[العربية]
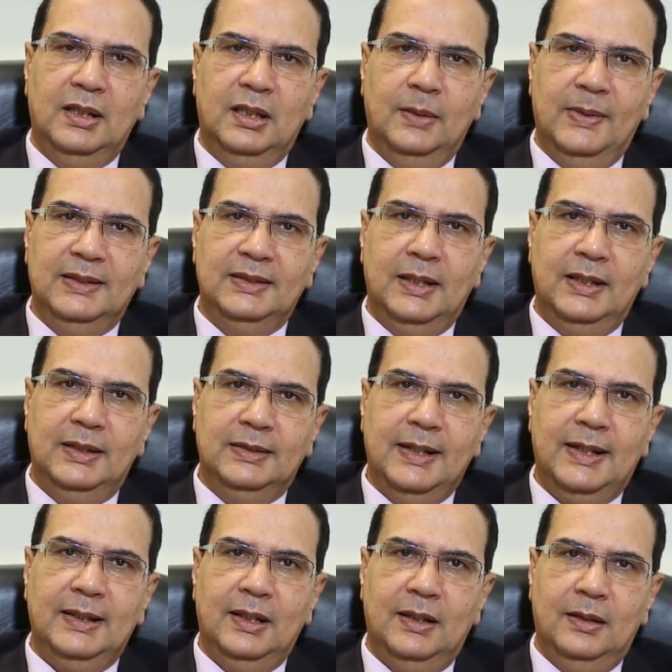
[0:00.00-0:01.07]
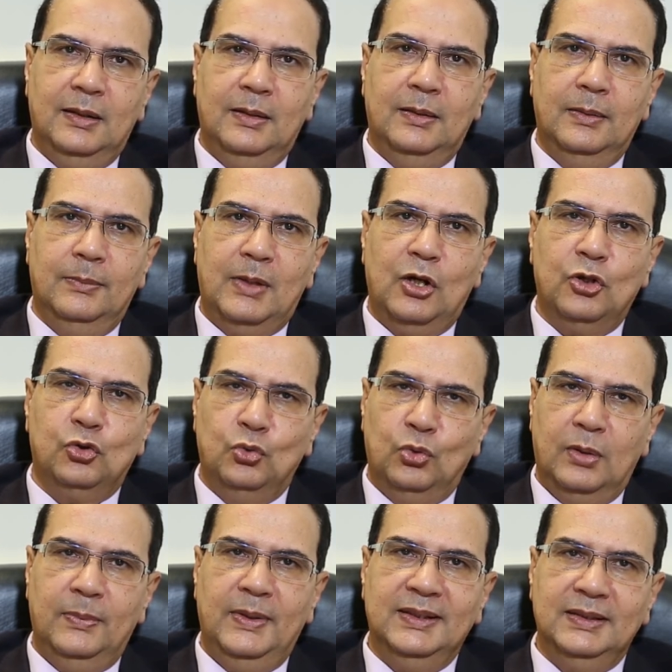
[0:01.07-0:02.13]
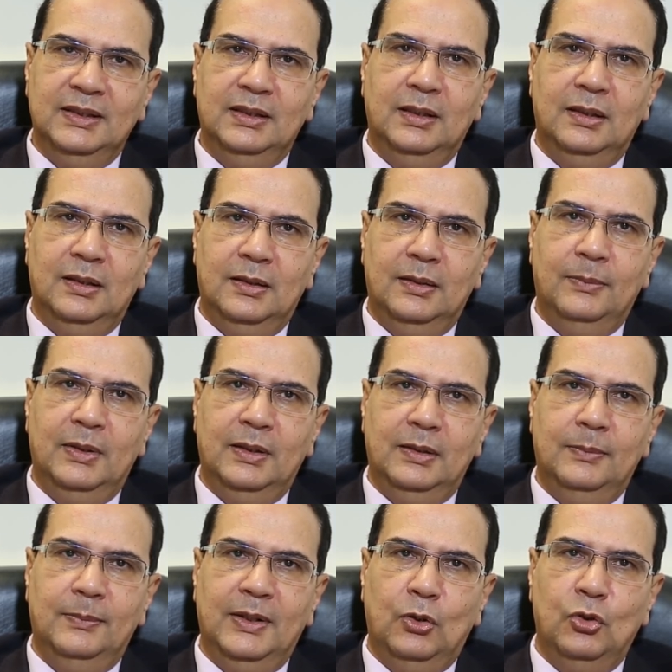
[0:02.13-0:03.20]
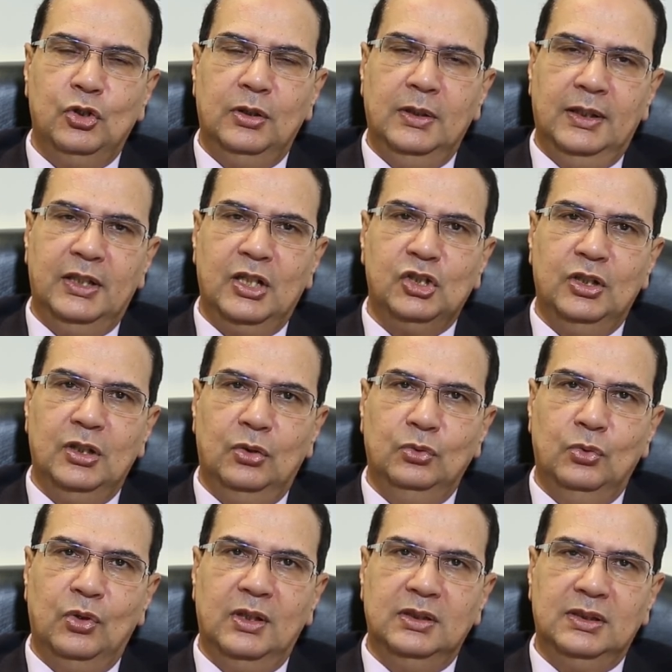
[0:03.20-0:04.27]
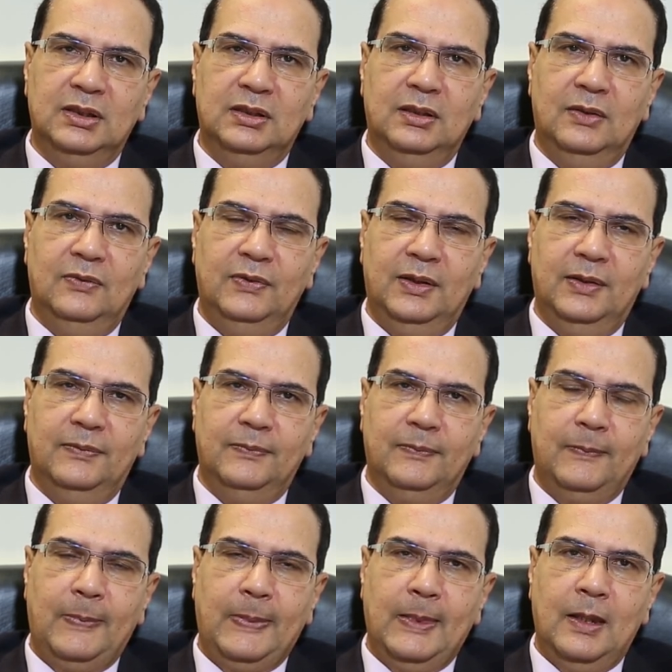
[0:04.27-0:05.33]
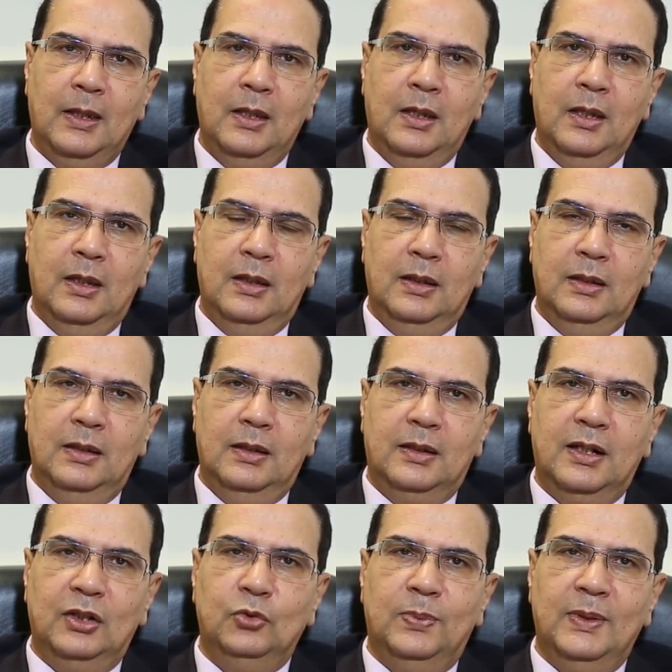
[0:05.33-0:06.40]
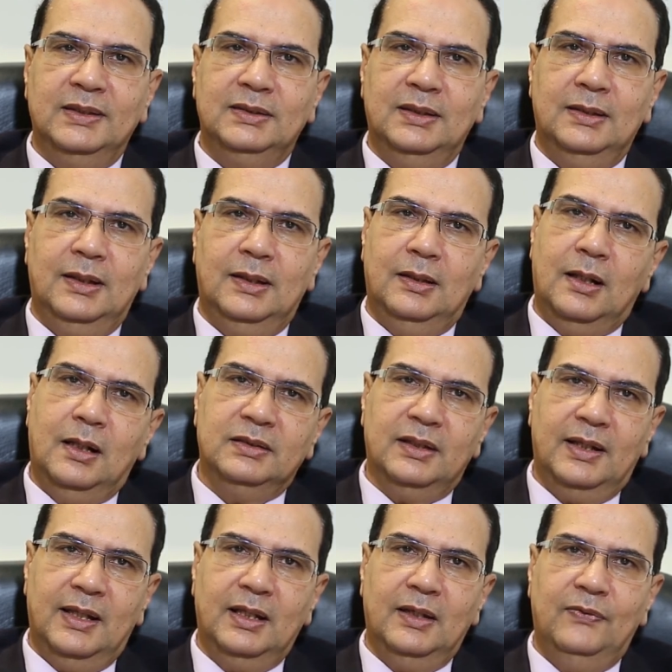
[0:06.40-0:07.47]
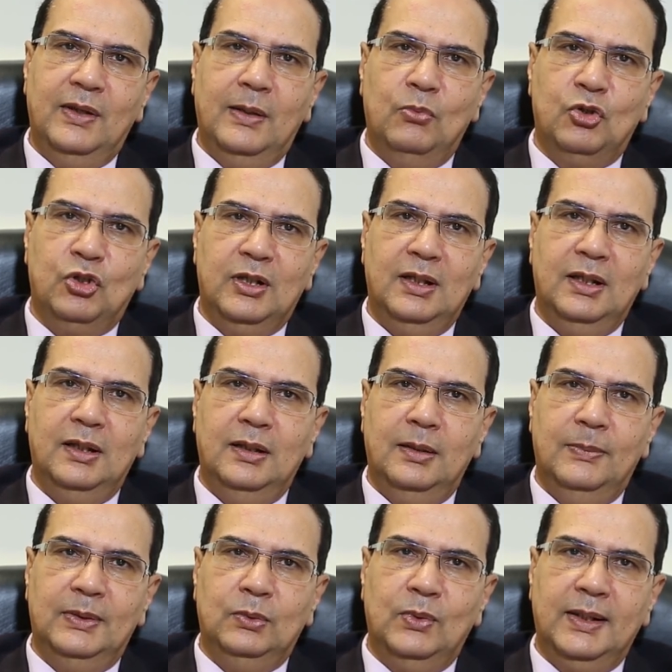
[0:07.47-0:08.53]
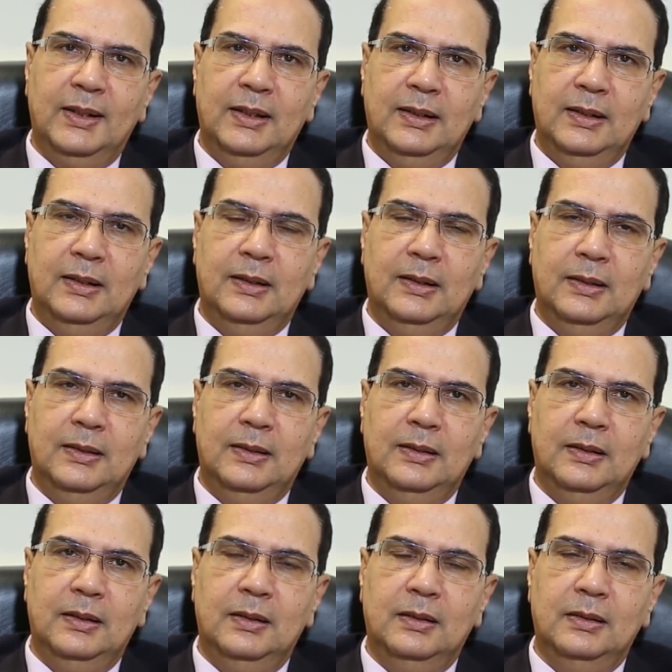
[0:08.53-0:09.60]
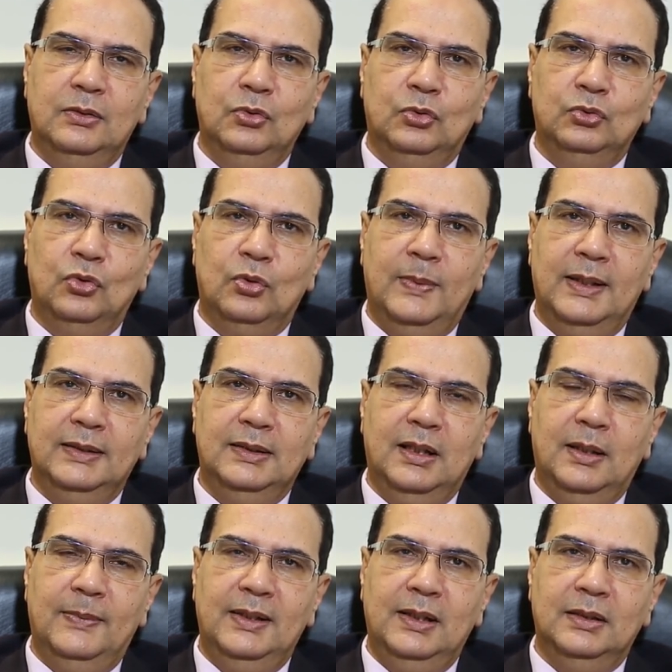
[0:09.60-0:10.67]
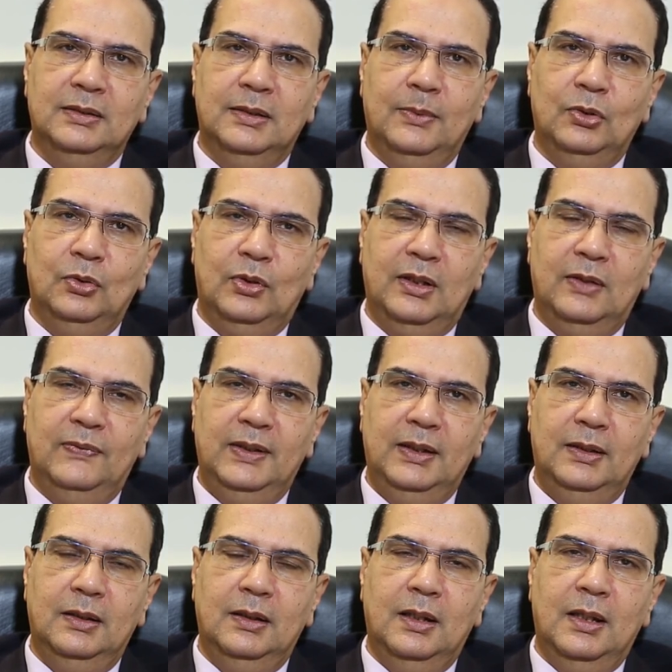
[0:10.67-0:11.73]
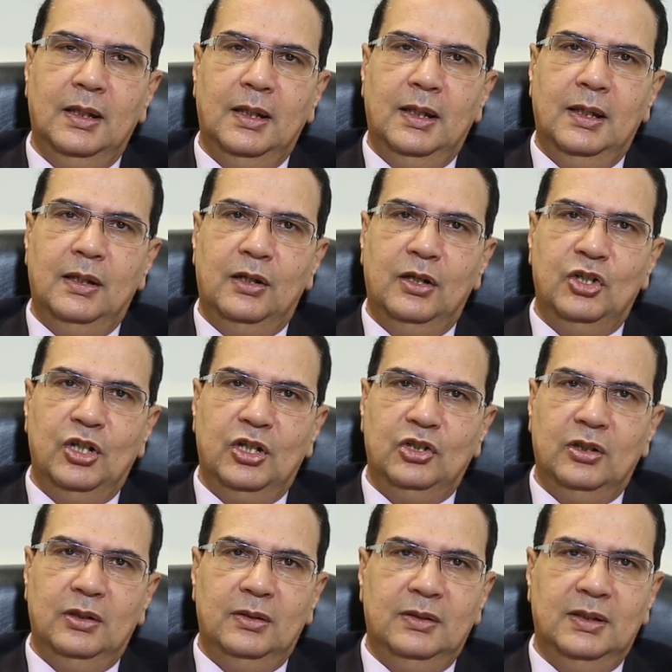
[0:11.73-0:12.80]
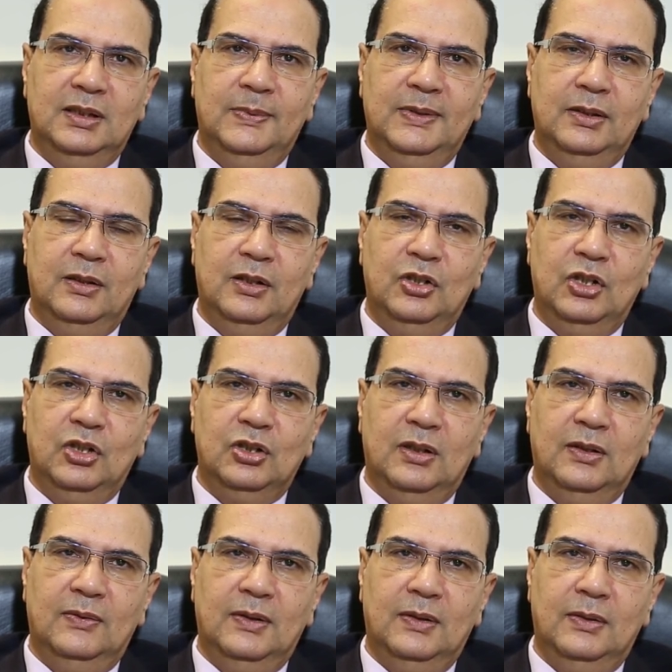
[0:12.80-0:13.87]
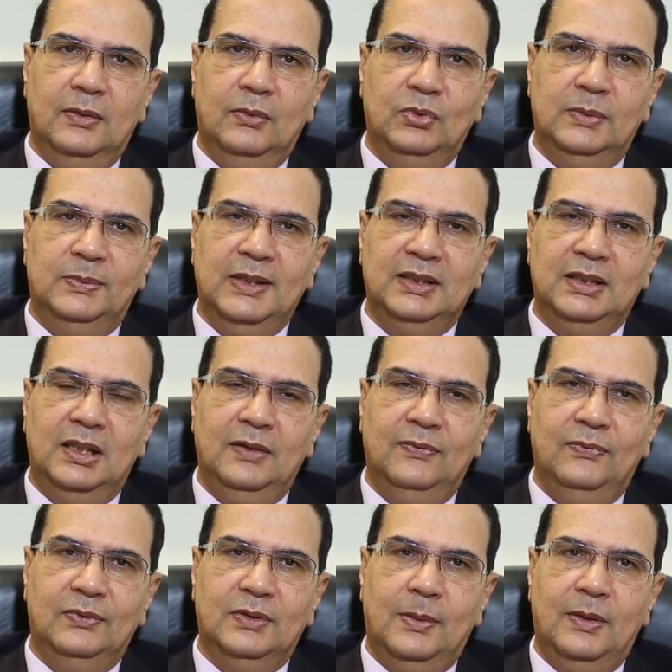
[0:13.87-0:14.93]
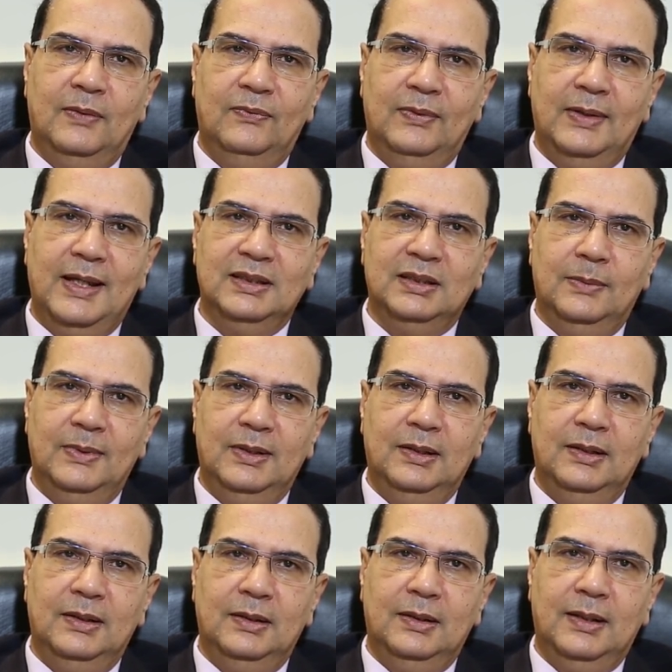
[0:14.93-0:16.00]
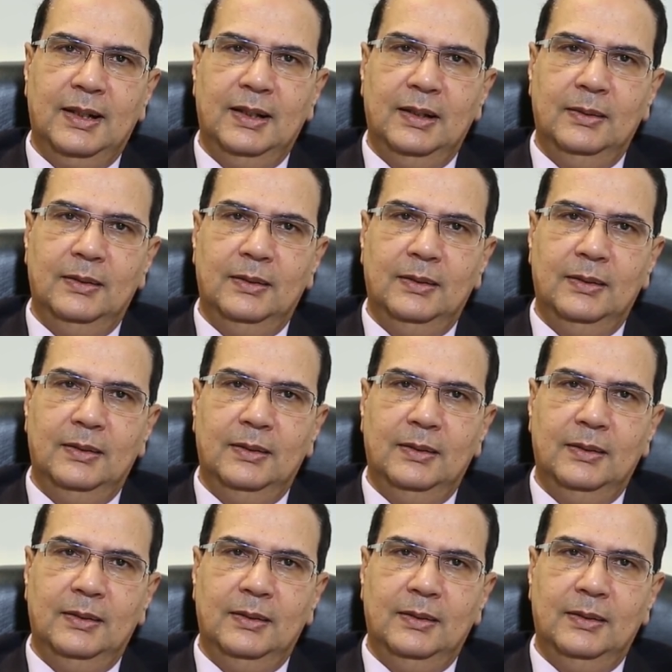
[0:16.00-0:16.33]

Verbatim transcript: تبقى زي داخله محشوره بحيث ان ما نحتاجش ناخد غرز كتير فيها آه، كراتوبلاستي الاكتر حاجه فيها مشكله اللي بتواجه الدكتور بعد العمليه زي ما احنا عارفين الريجكشن نسبه الريجكشن آه، ودي بتختلف طبعا حسب الحاله